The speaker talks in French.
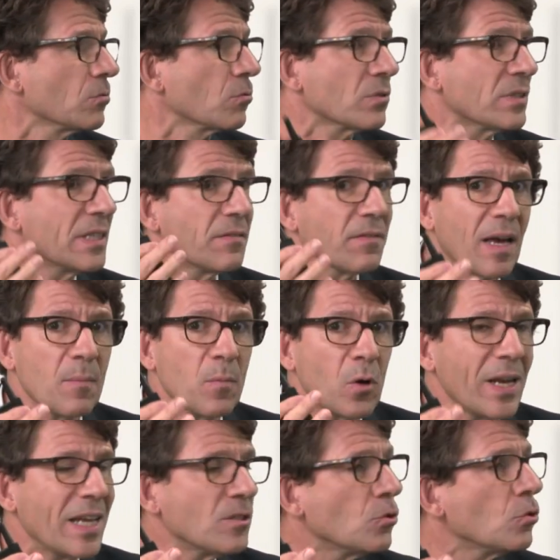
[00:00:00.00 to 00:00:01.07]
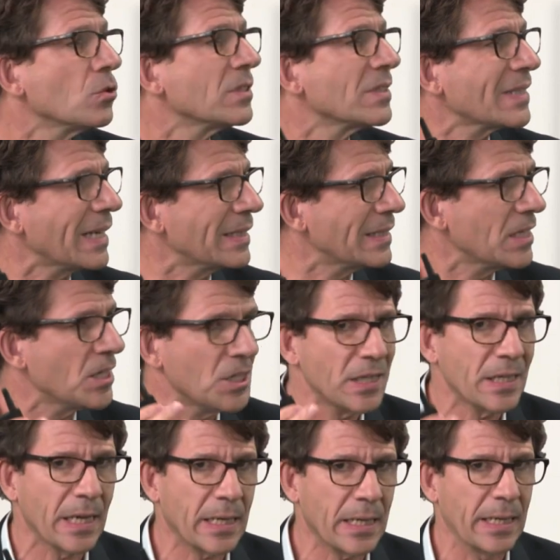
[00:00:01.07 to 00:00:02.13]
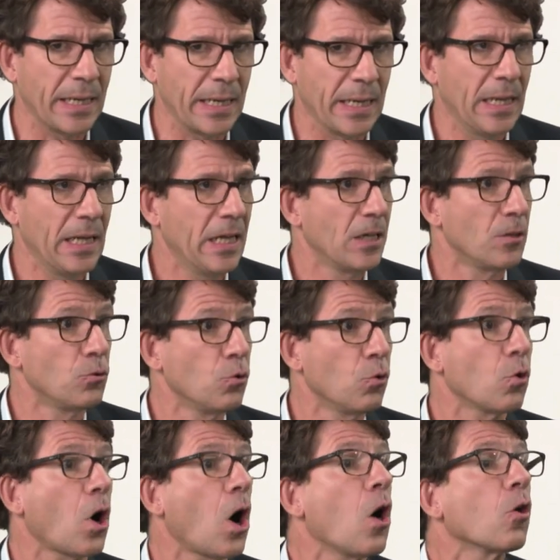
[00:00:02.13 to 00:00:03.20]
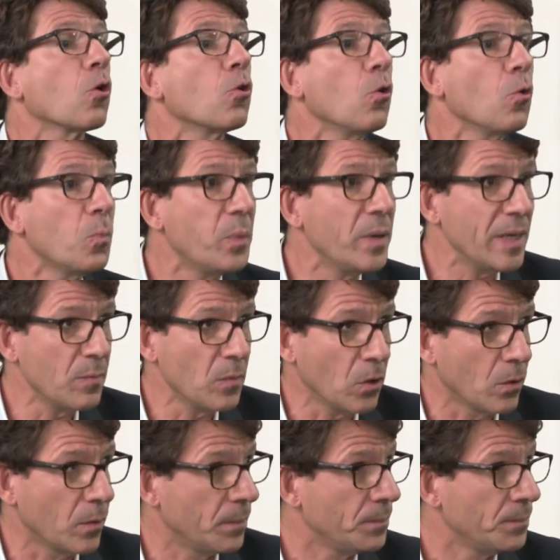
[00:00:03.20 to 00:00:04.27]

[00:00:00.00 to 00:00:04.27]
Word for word: Donc c'est vraiment la zone stratégique et est Donc en complément